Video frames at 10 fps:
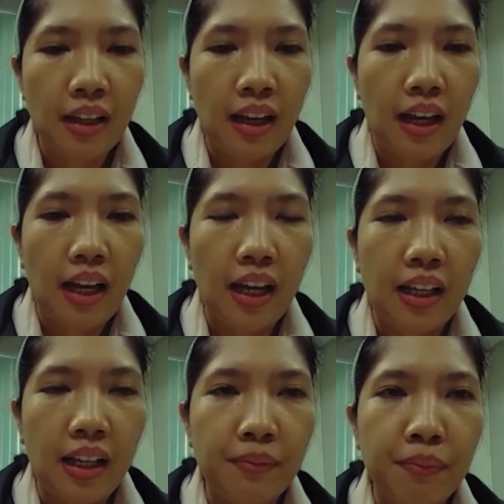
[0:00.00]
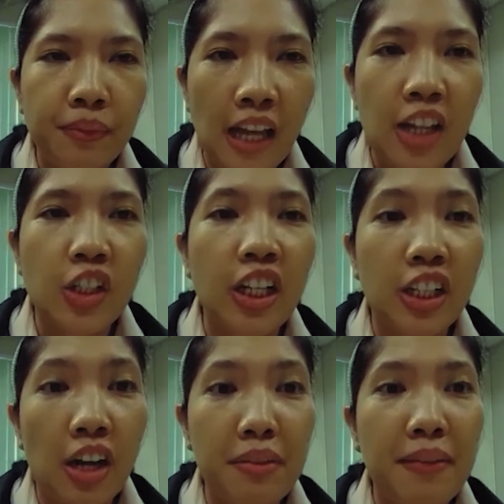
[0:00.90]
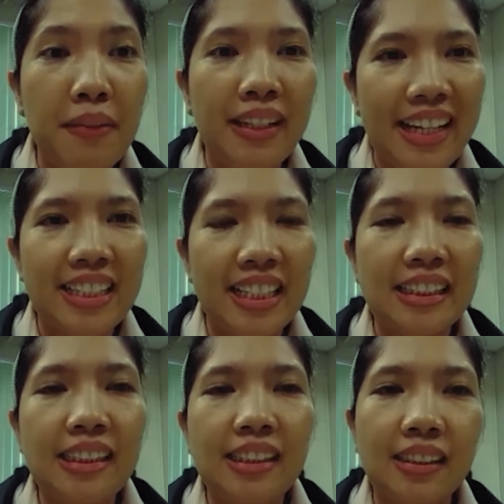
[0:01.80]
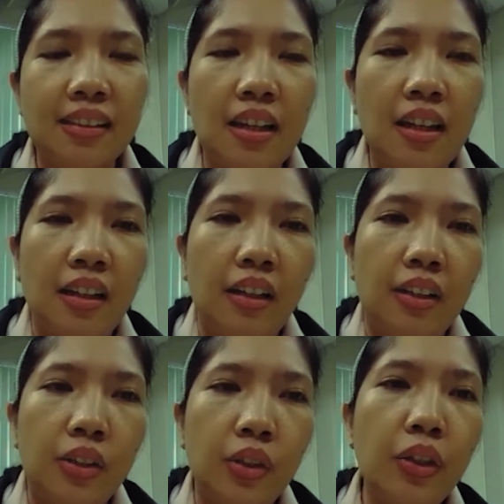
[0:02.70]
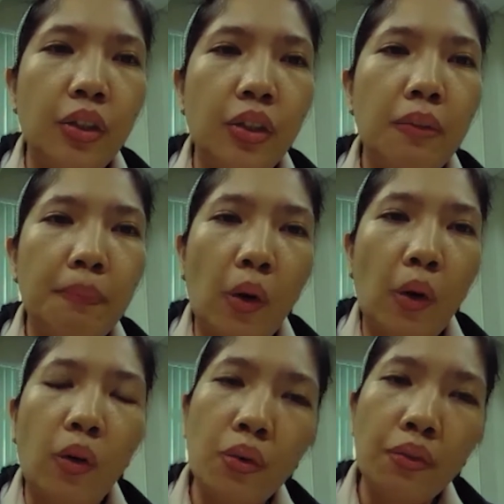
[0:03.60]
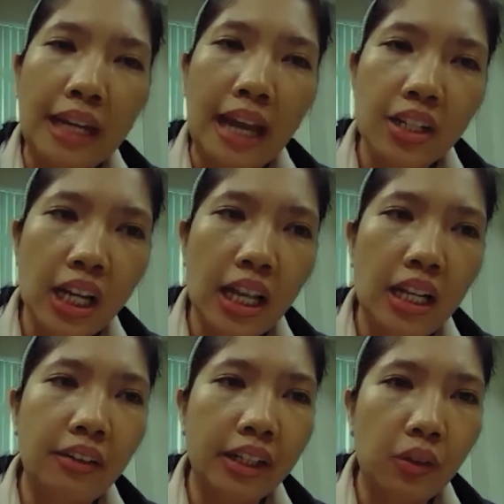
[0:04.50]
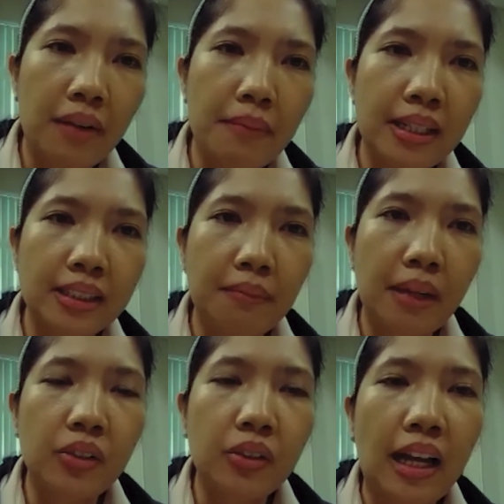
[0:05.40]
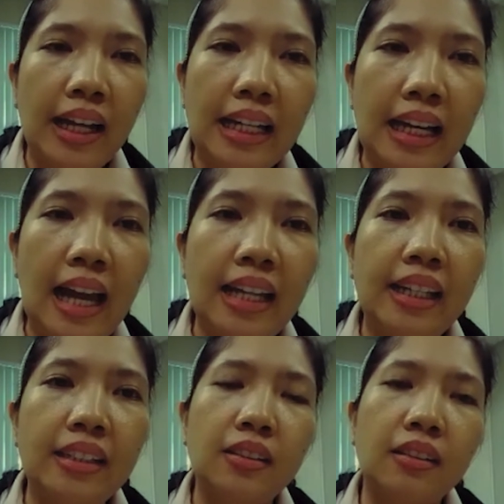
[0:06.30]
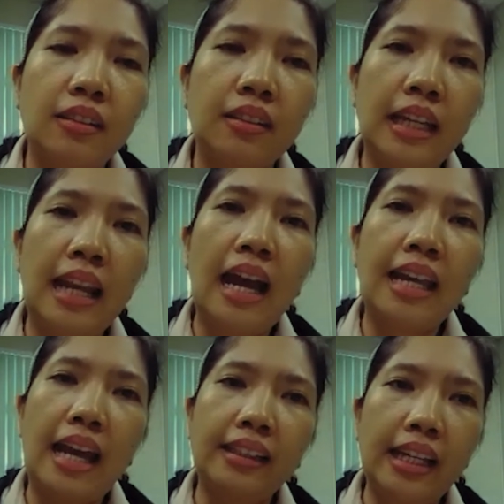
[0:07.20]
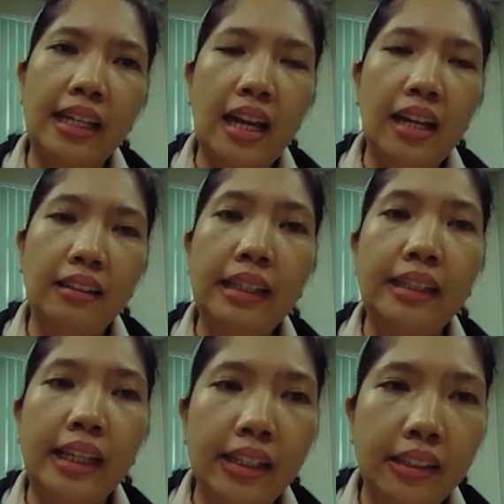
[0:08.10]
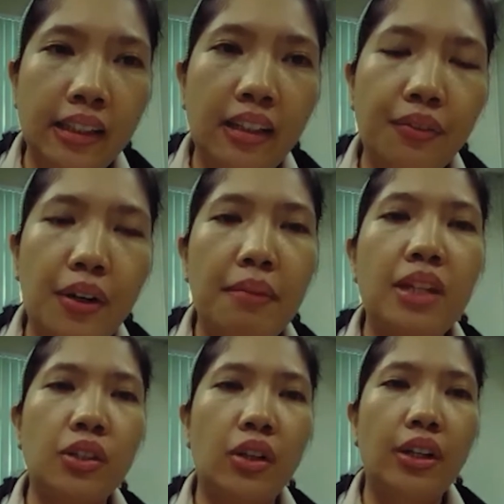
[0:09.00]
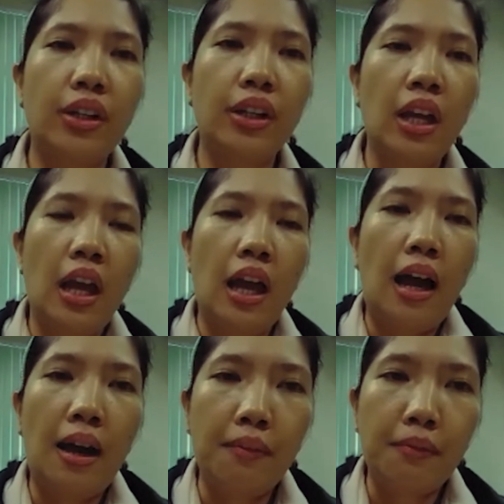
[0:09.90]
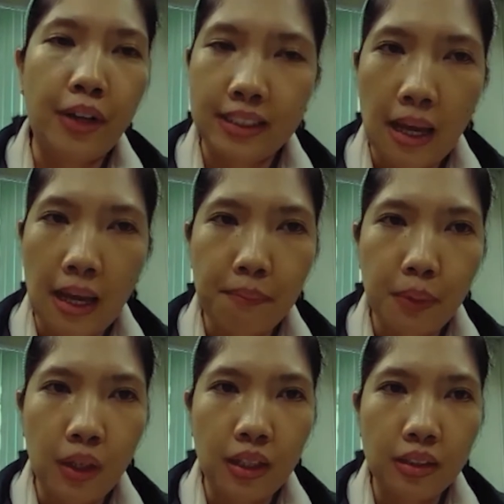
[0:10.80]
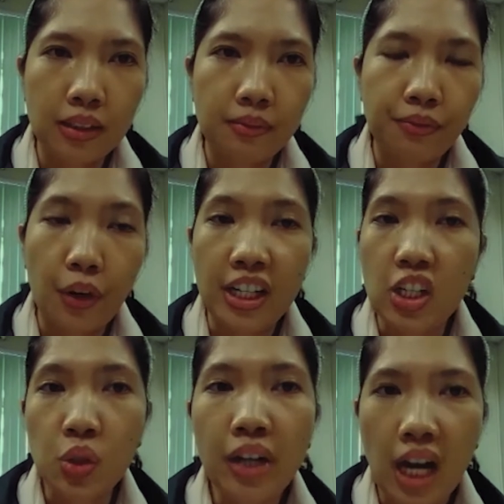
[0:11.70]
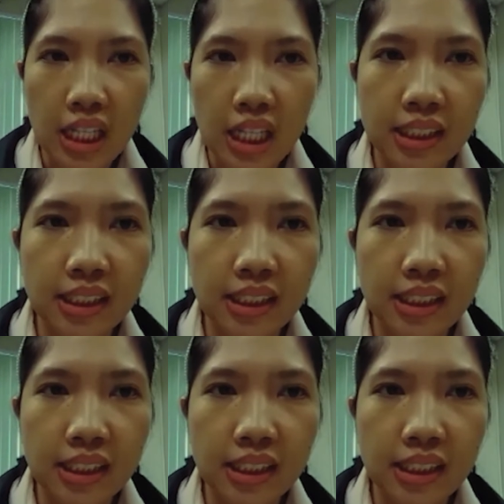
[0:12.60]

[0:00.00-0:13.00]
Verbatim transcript: uh, national government agencies. So yun po, kung financial requirements naman yung kakailanganin, kailangan natin ng detailed information. Uh, for example, for insurance,